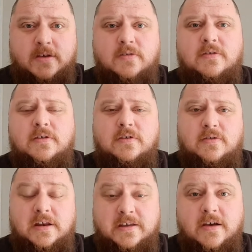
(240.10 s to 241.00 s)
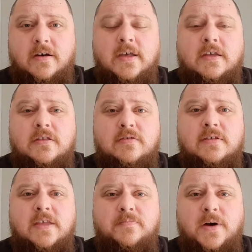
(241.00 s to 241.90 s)
si c'est le cas.
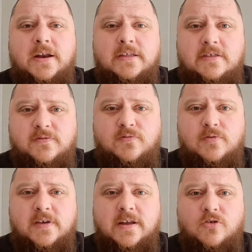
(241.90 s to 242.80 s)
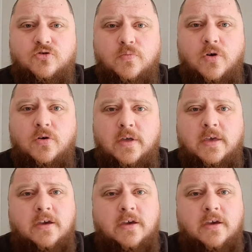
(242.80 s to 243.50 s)
N'hésitez pas à la diffuser largement.